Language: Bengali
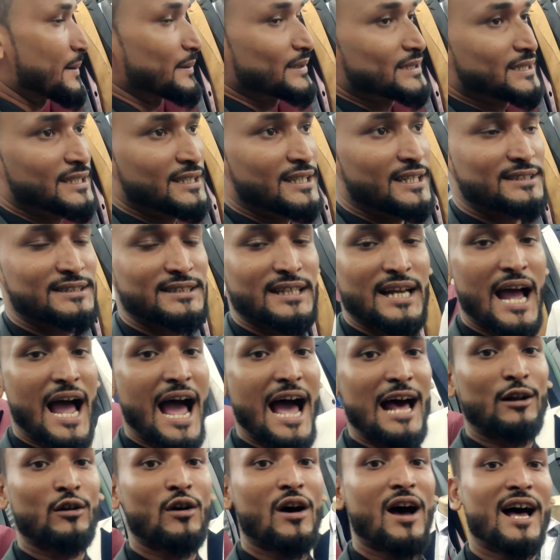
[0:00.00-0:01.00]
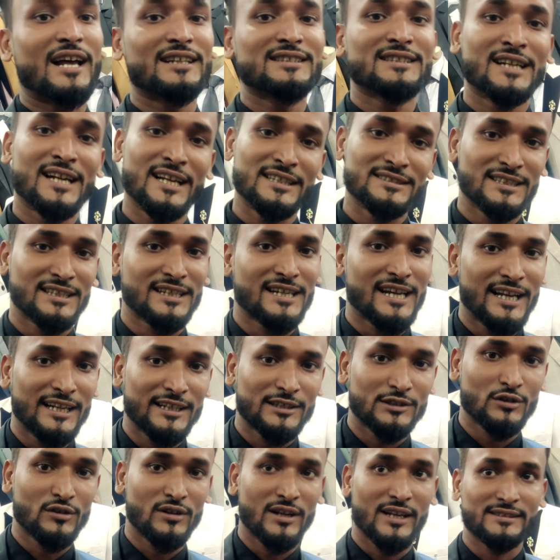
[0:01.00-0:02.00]
না আমাদের কাছে আরো হাজার হাজার
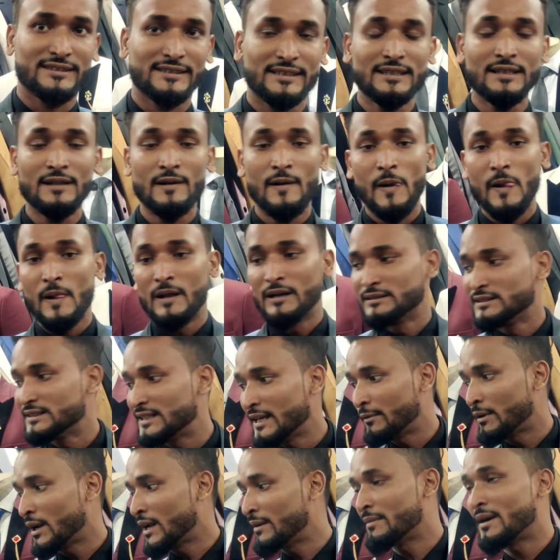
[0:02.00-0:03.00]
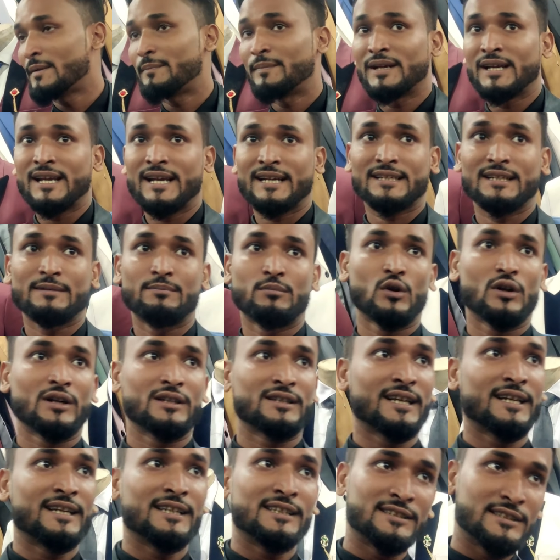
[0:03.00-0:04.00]
কালেকশন আছে যেমন আমি আপনাকে একটা
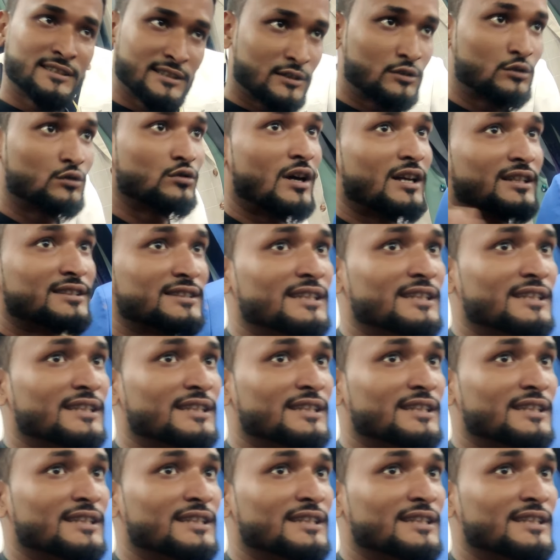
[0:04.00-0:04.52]
প্রোডাক্ট দেখেছি একটু